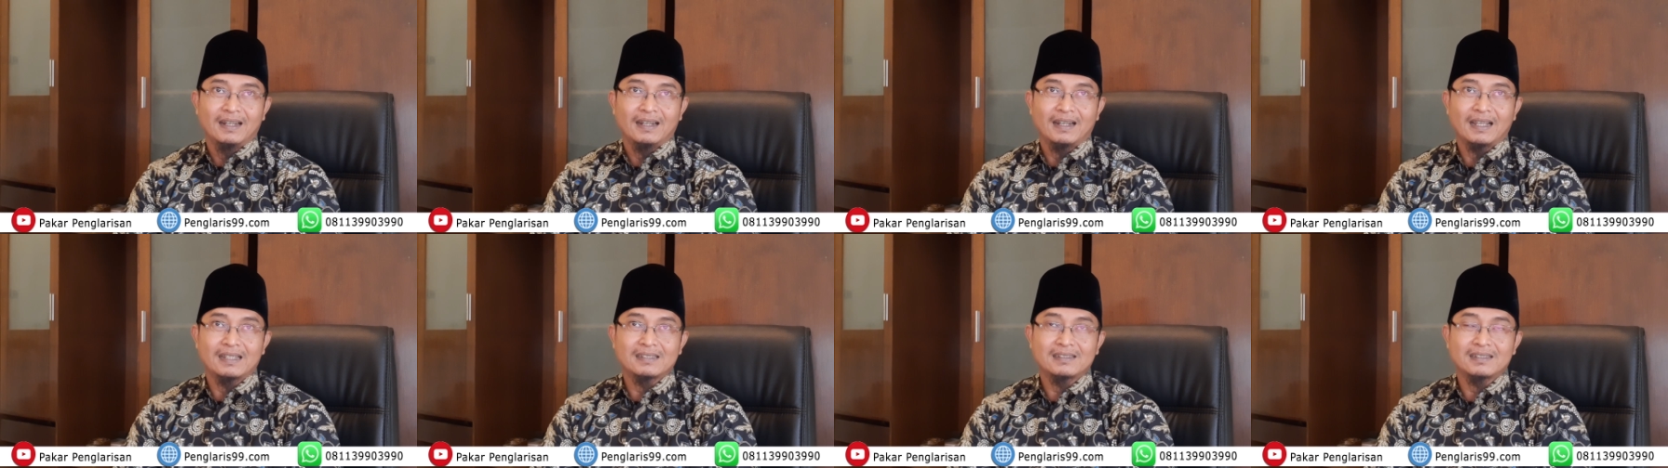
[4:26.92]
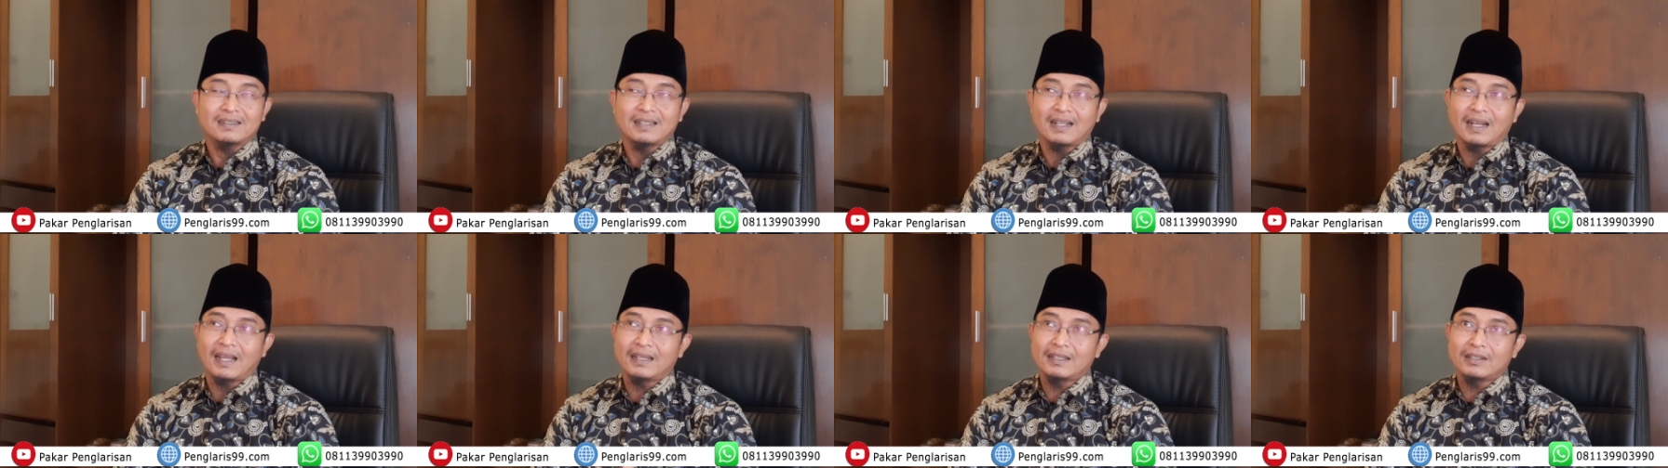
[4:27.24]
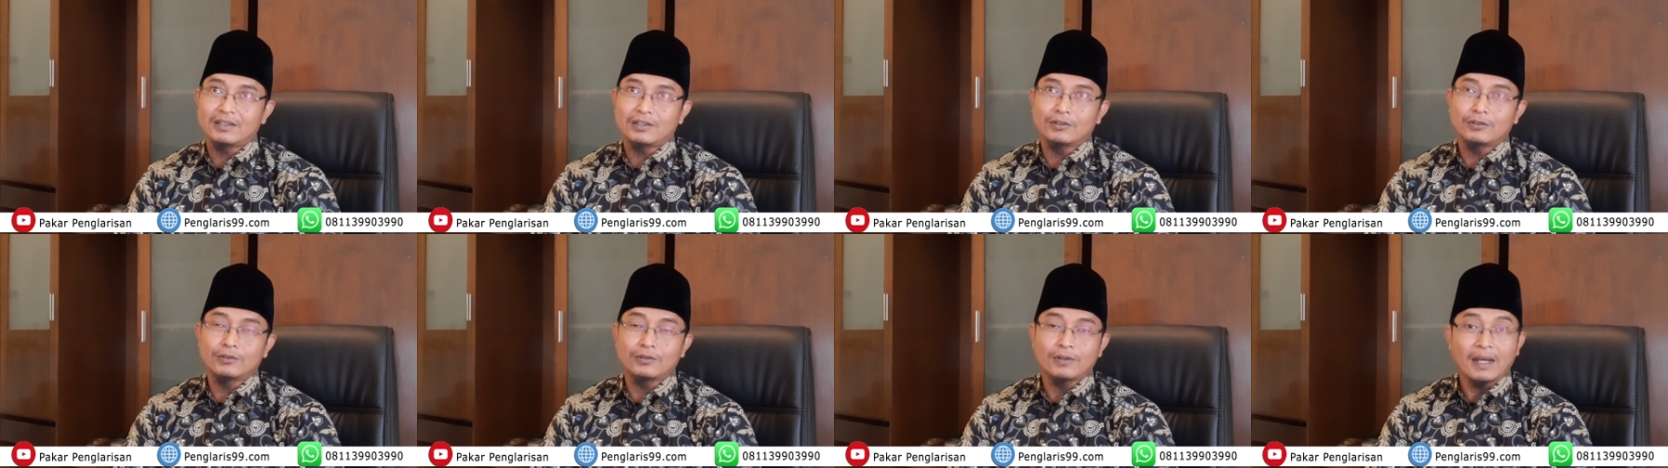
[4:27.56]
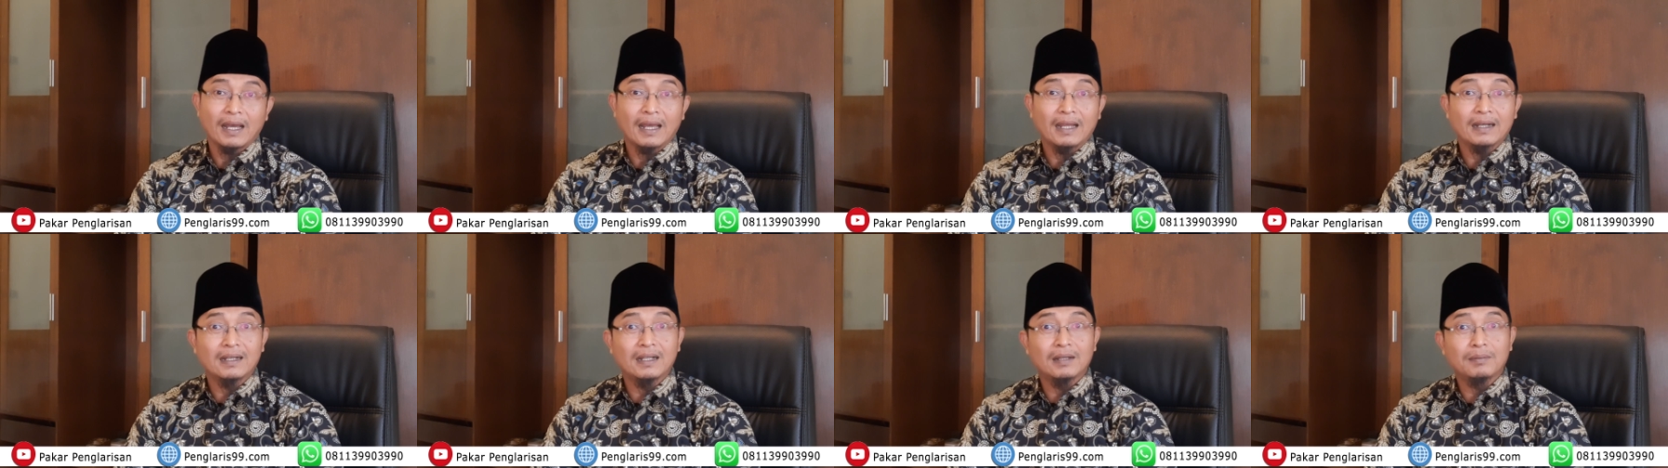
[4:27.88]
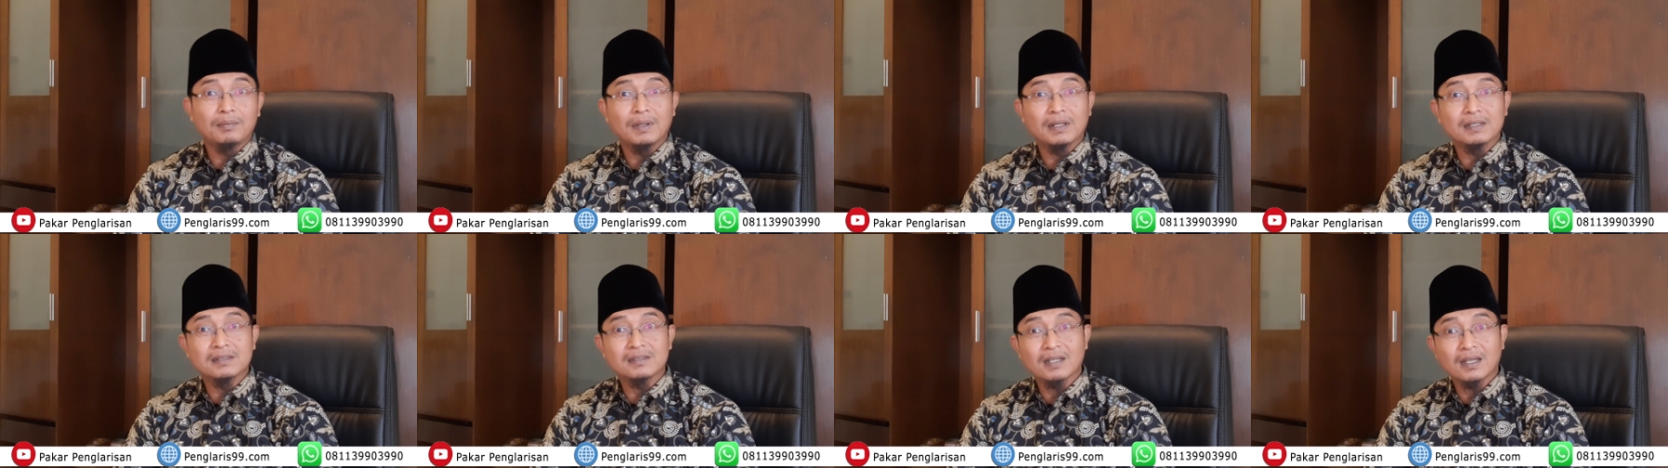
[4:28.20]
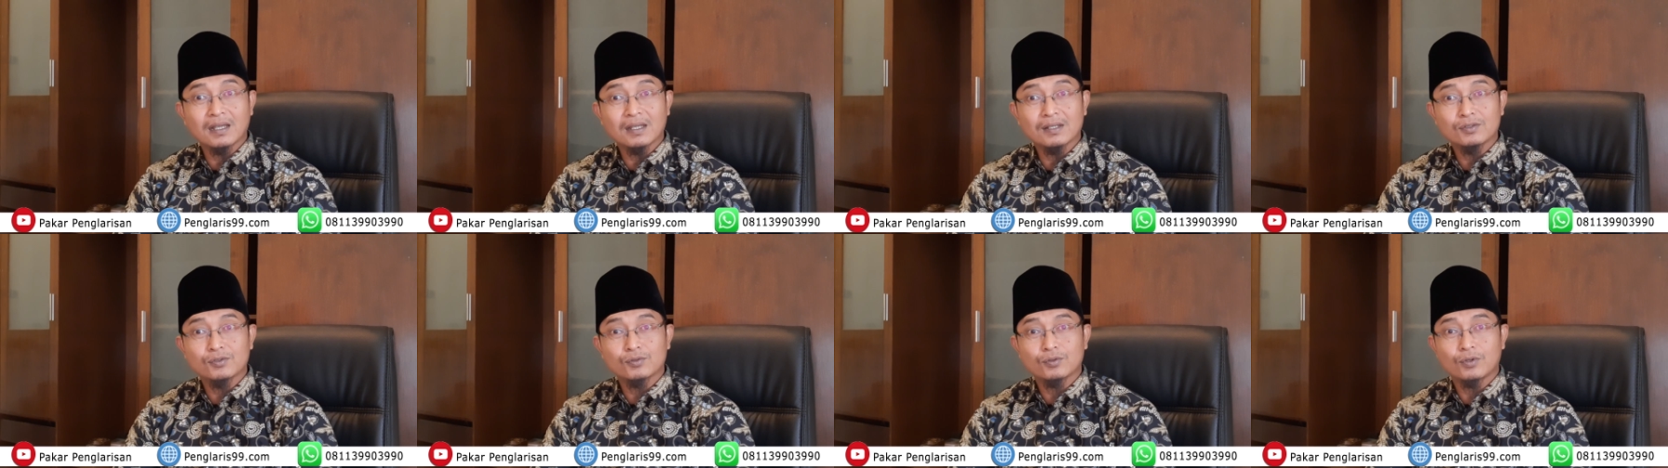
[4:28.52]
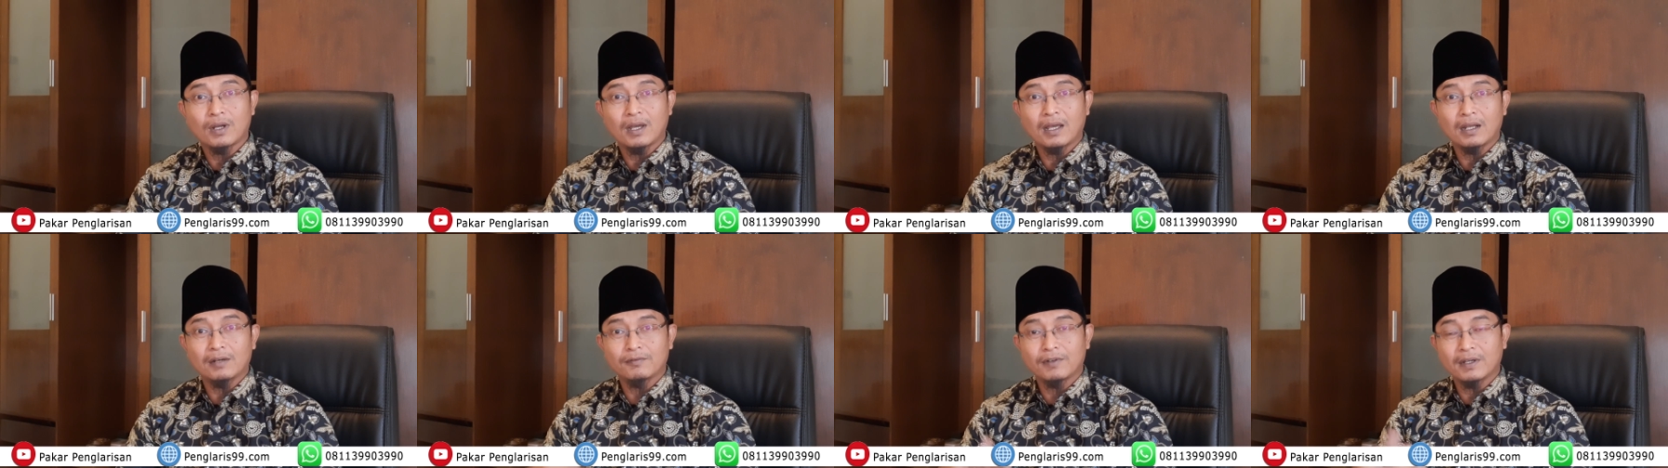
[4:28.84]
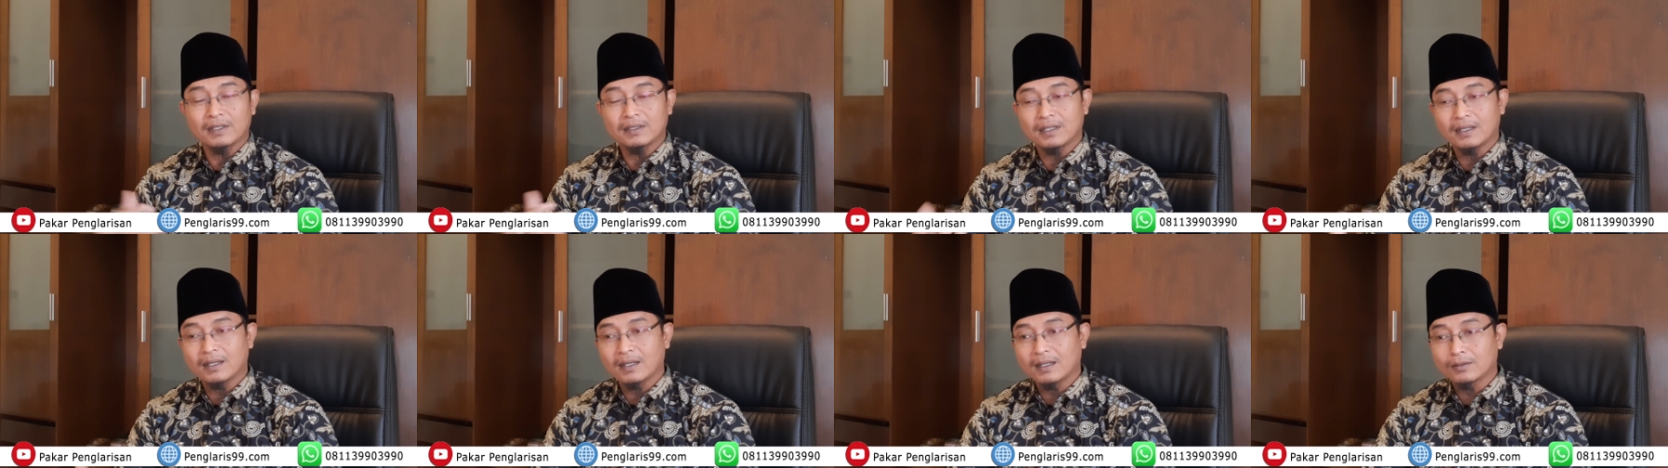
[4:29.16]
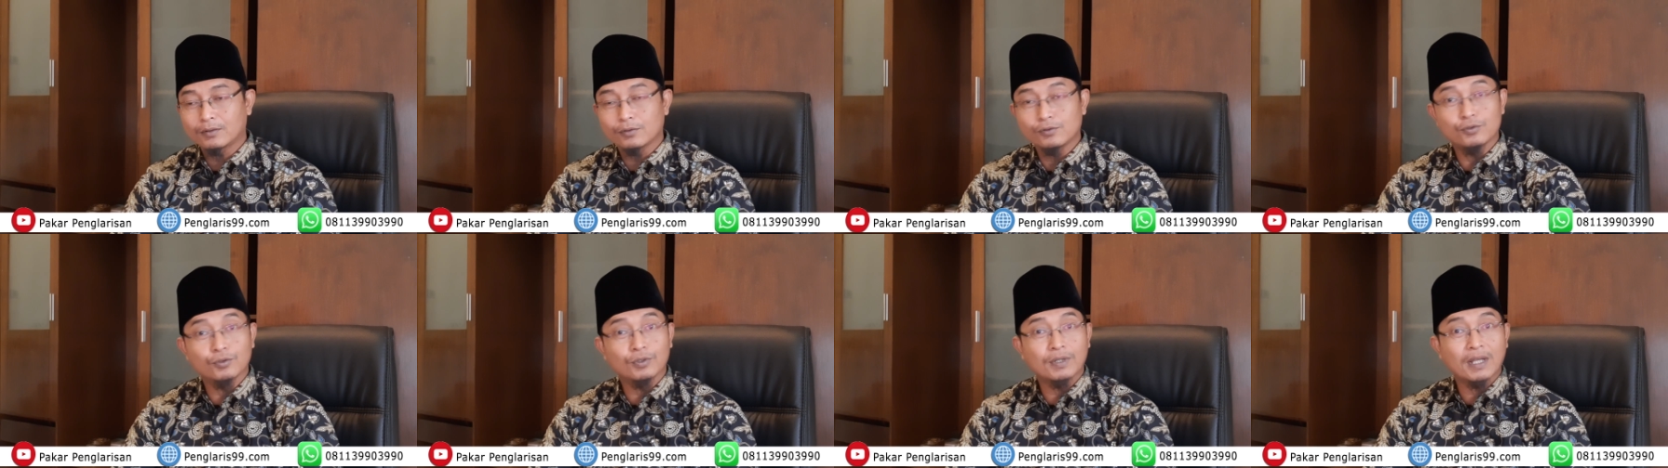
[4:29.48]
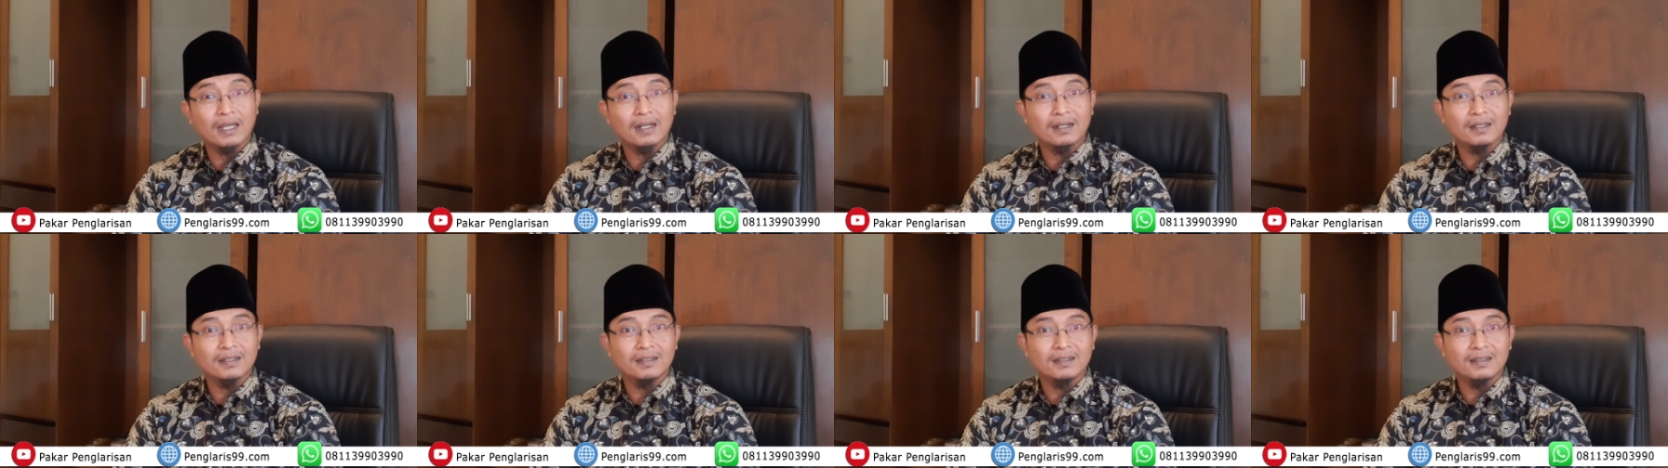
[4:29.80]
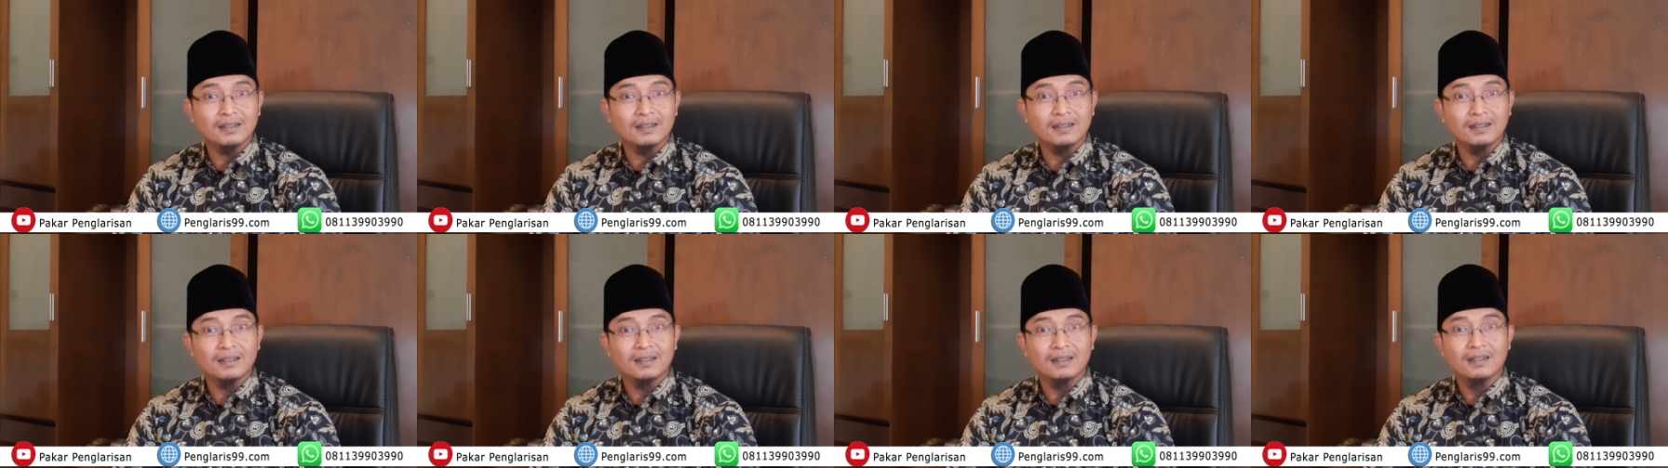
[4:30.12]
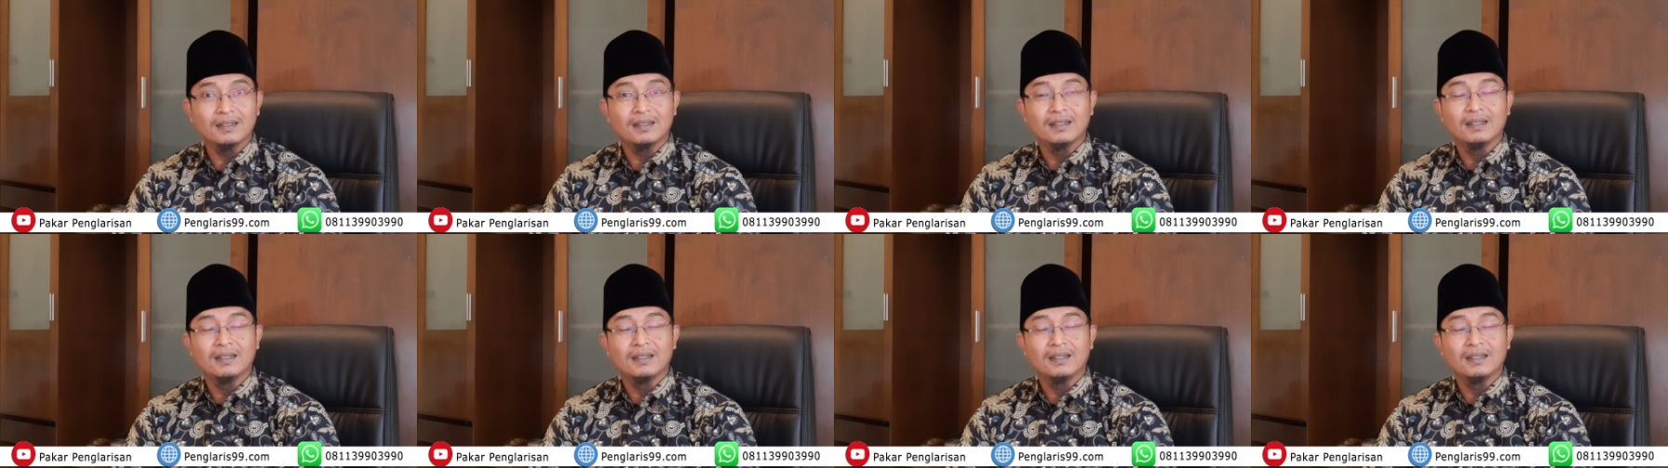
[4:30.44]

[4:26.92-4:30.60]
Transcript: Nah, setelah itu Anda baca surah Al-Fatihah tujuh kali